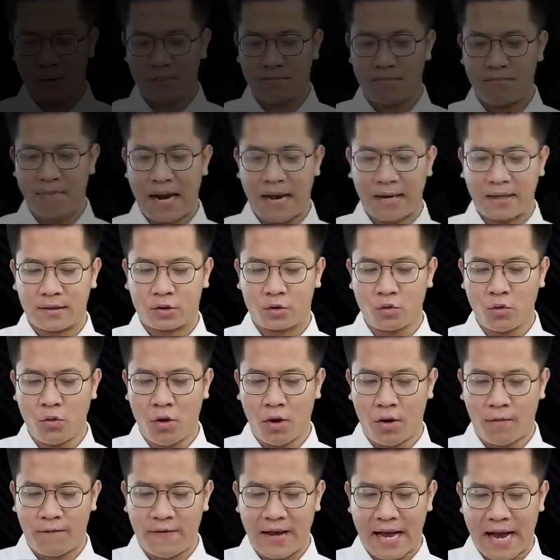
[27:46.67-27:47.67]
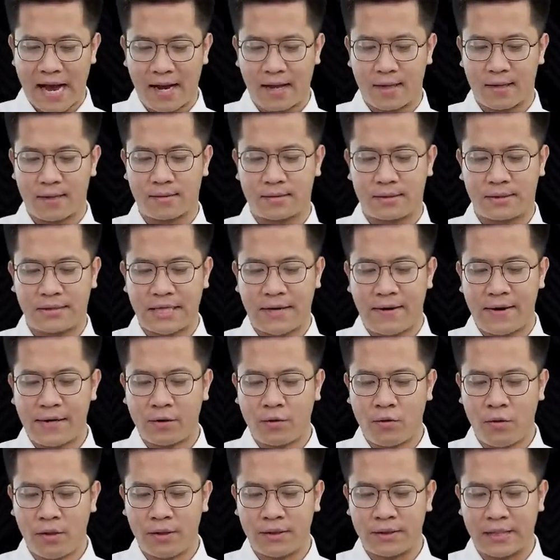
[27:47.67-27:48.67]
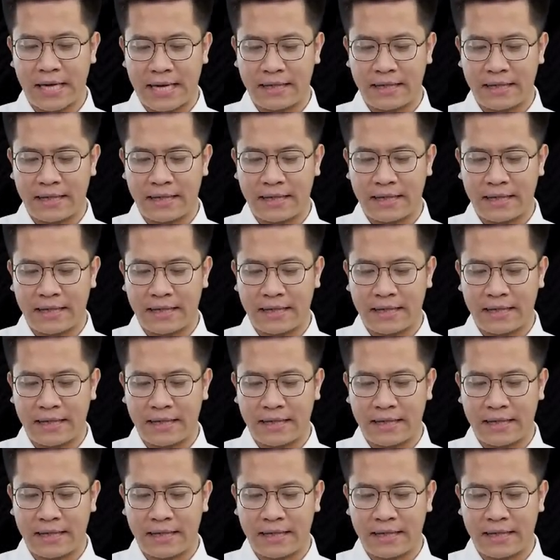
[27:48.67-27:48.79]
Bạn Tùa Vàng, chào anh Quân,